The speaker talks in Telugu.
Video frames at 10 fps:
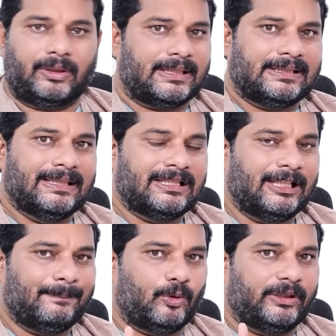ఒక
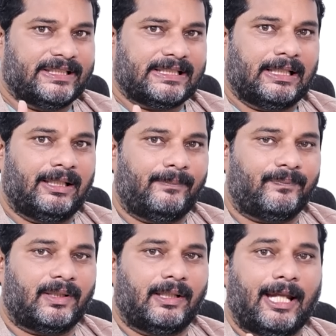సిన్సియర్ పొలిటీషియనా
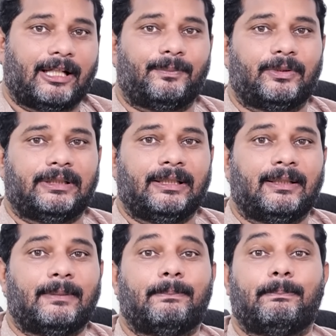లేకపోతే
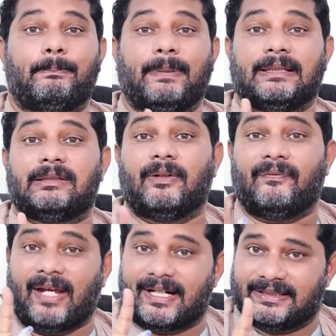పెద్ద
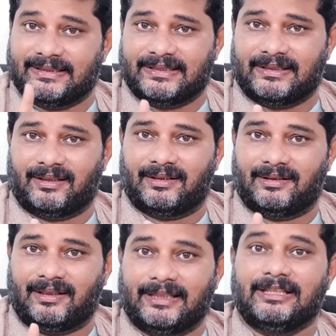ఫ్యాక్షనిస్టా
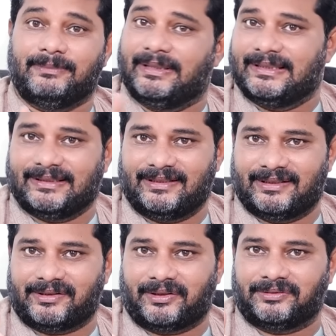అని మీరు డిసైడ్
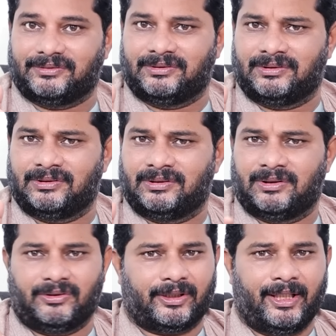చేస్తారు
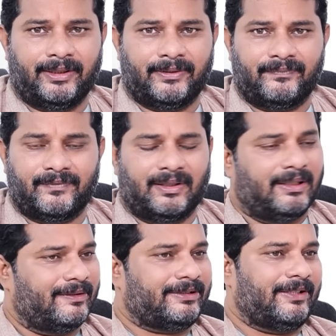ఓకే
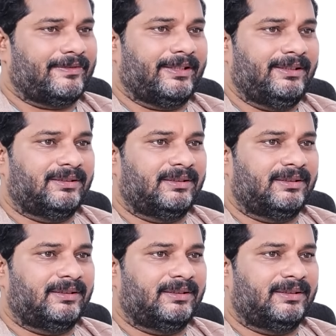నమస్కారం సార్